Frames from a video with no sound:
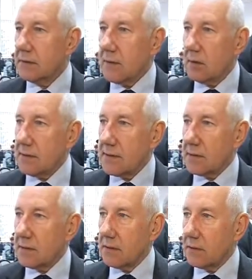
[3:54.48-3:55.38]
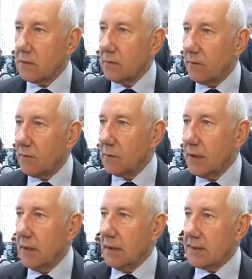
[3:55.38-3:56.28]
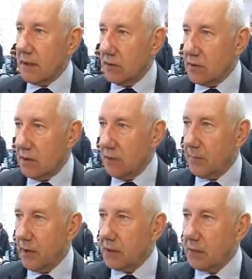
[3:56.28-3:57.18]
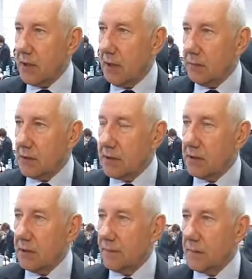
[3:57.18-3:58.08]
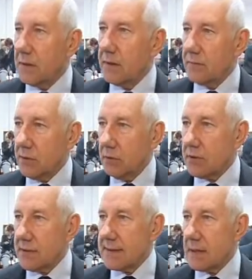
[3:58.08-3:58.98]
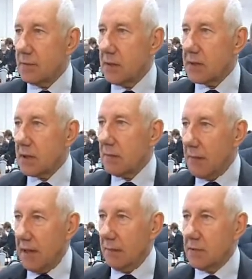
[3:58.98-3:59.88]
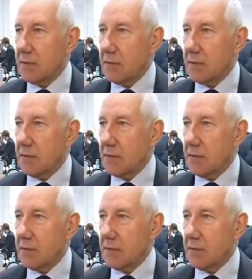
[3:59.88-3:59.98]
zgodnie z umową zakończenie projektu miało być w dniu 31 maja